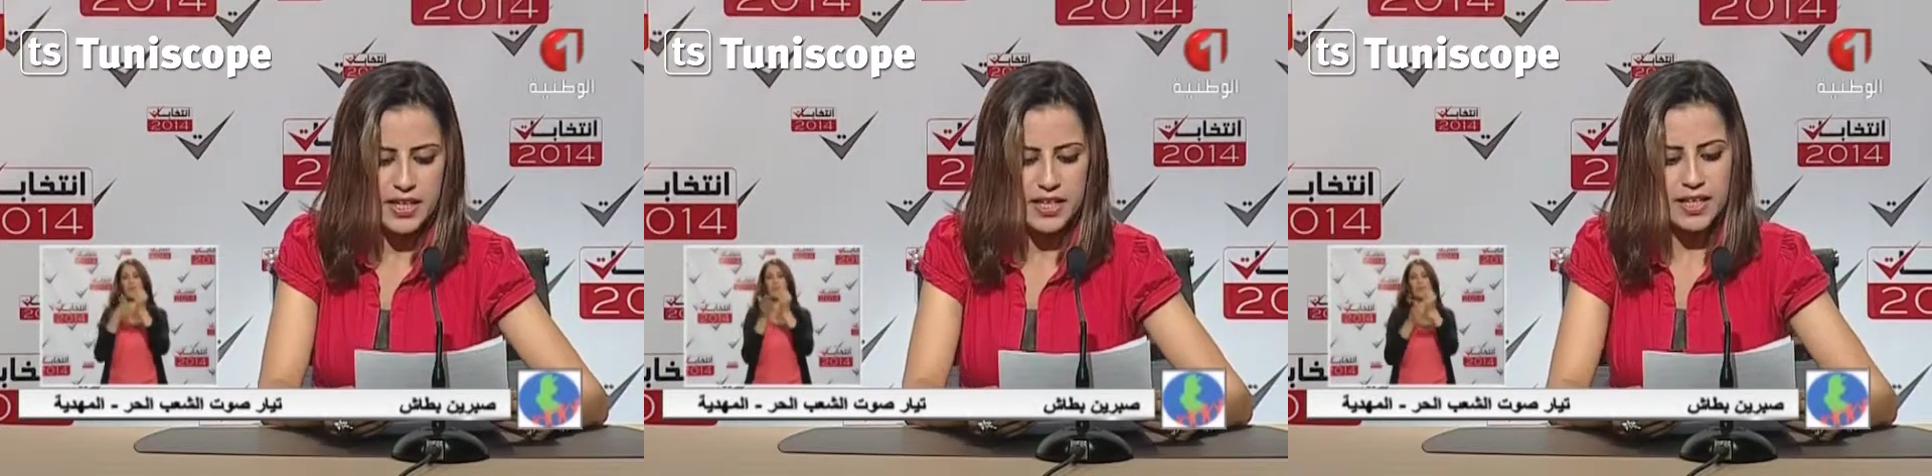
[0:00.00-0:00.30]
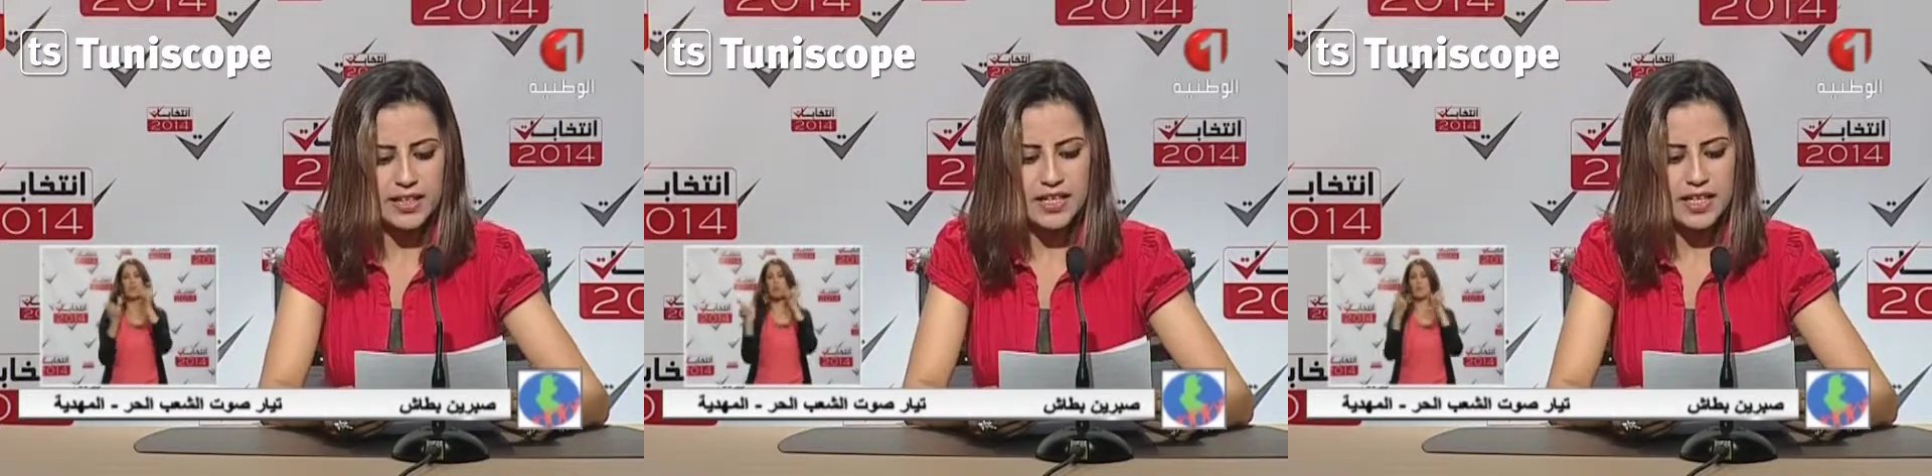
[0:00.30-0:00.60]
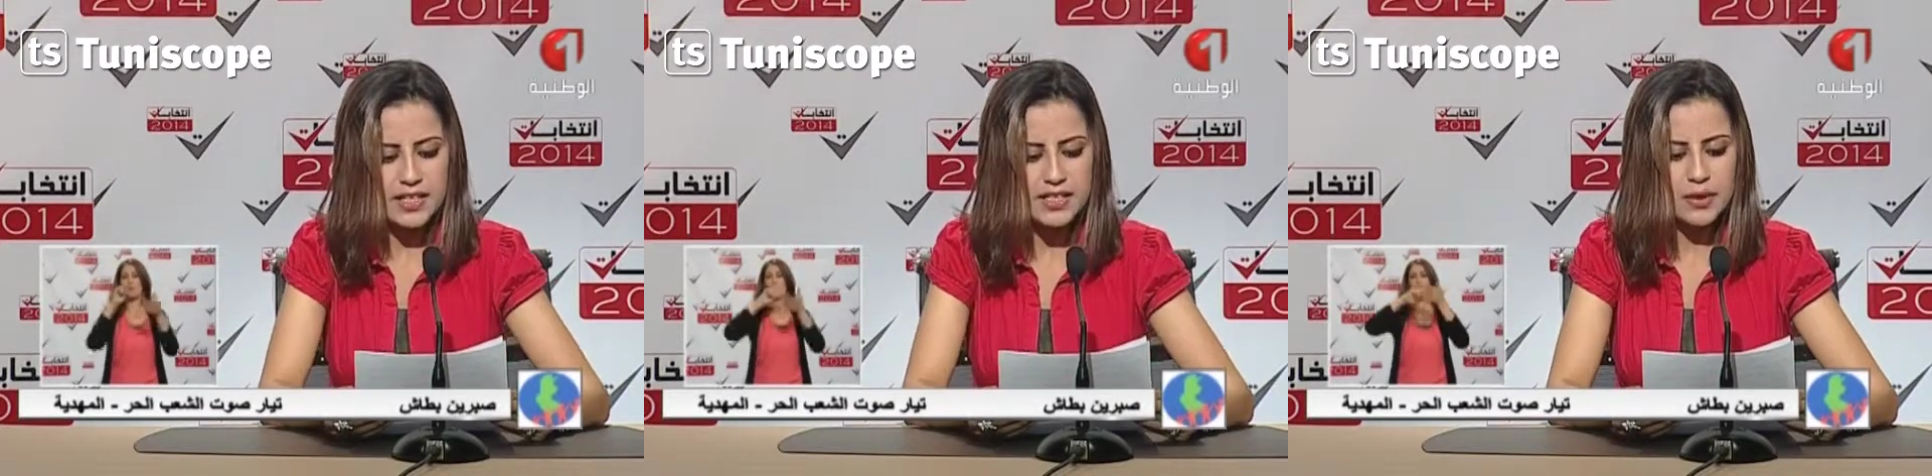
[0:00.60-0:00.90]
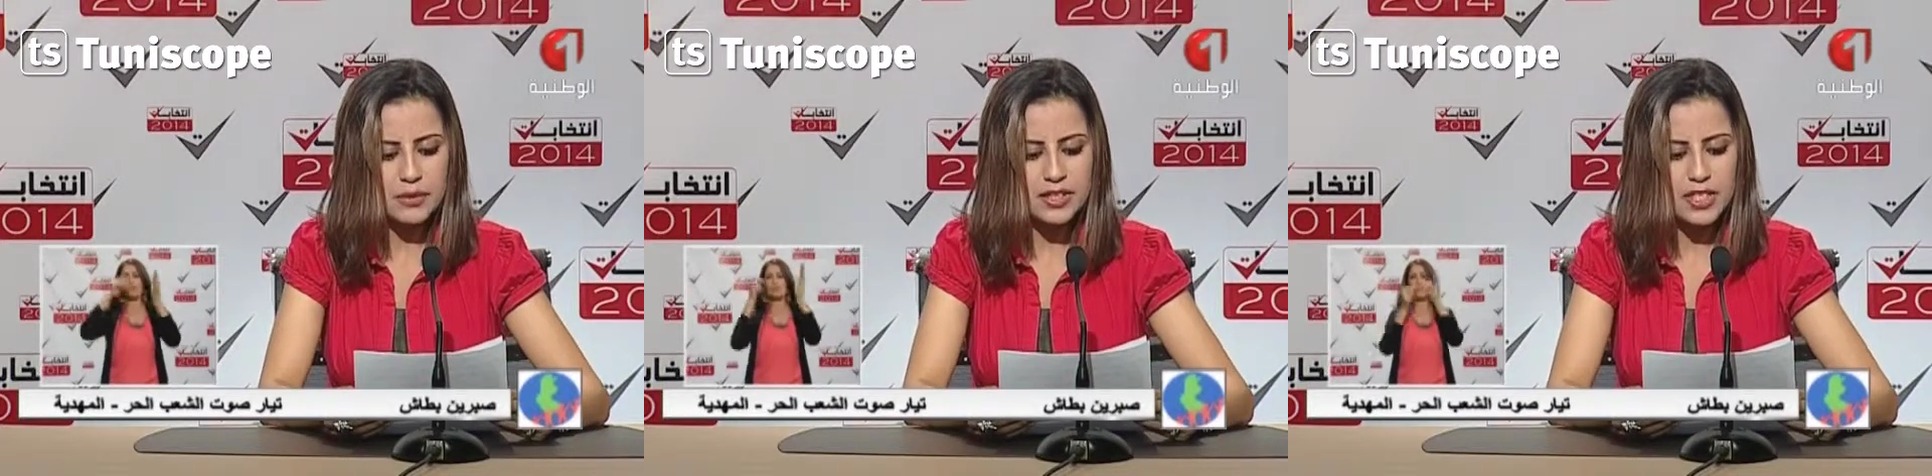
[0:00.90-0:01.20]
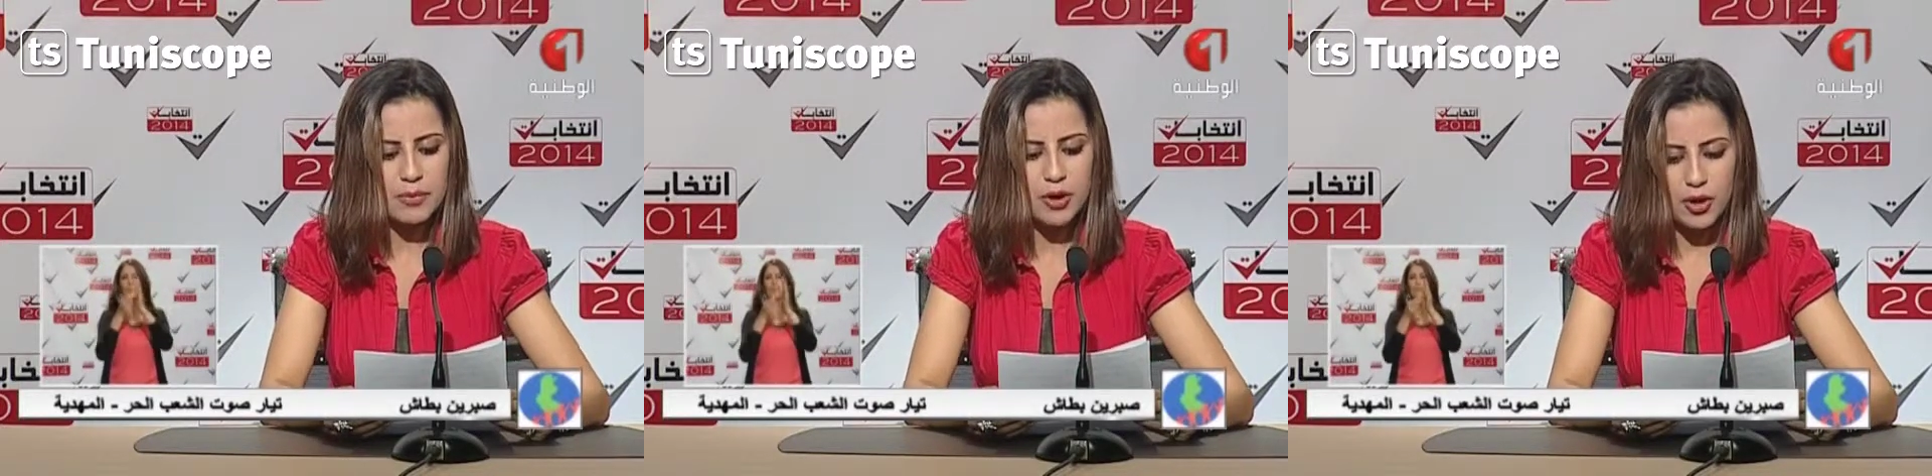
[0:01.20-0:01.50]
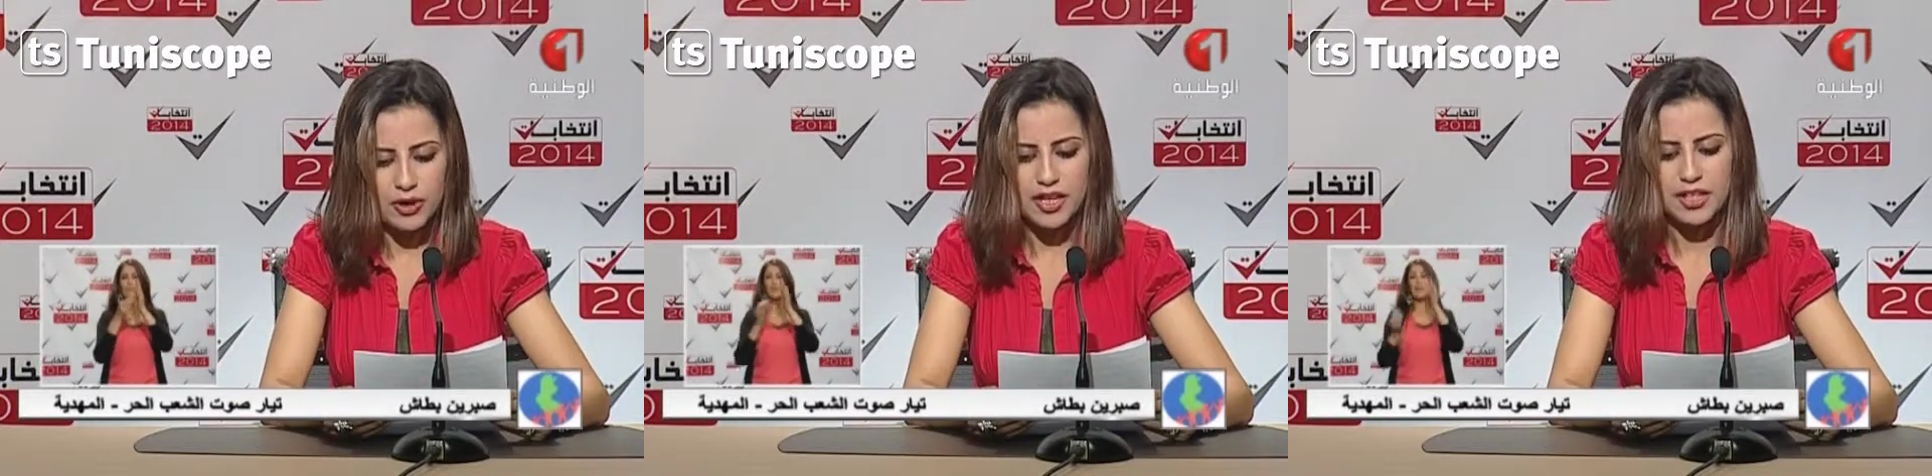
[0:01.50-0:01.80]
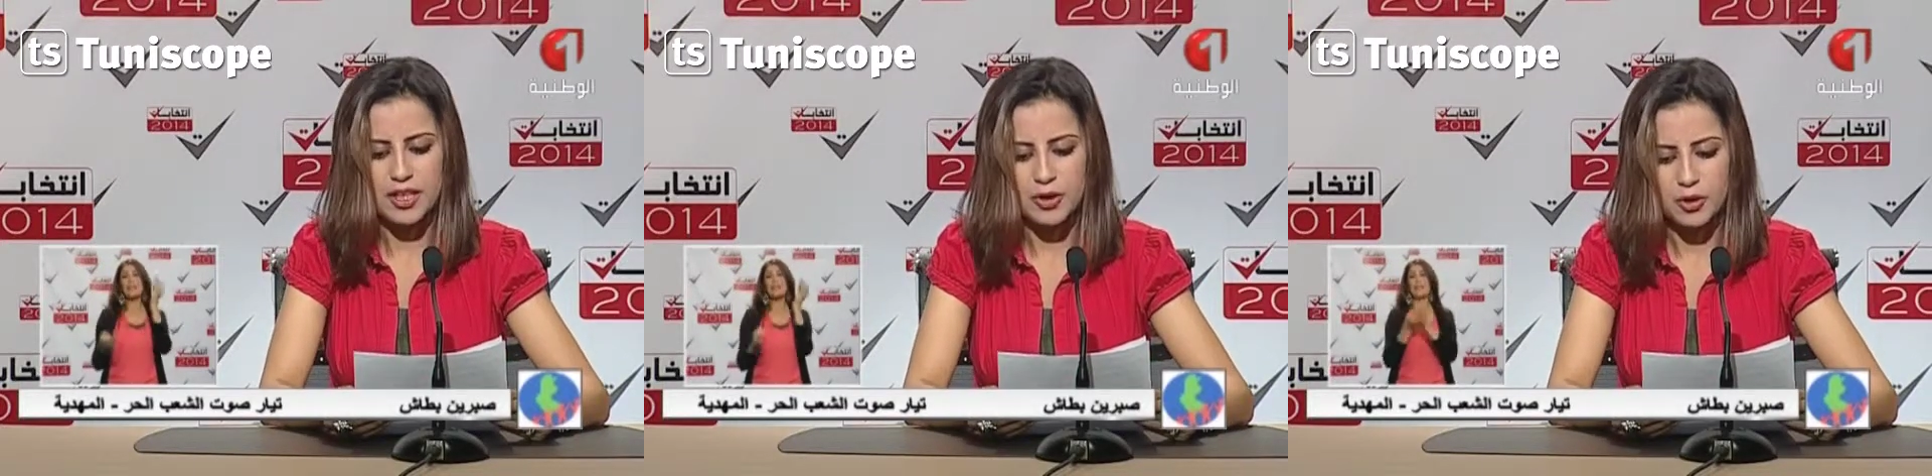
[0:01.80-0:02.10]
إن تيار الصوت الشعب الحر
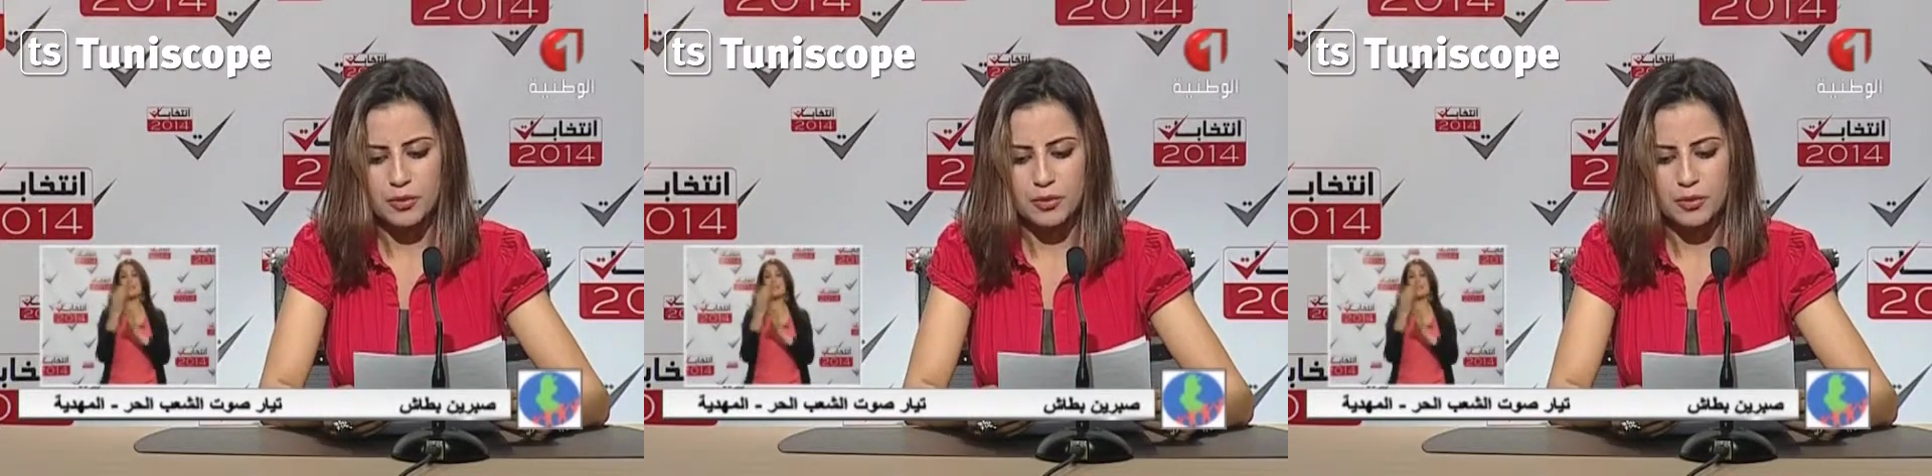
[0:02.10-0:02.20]
يقترح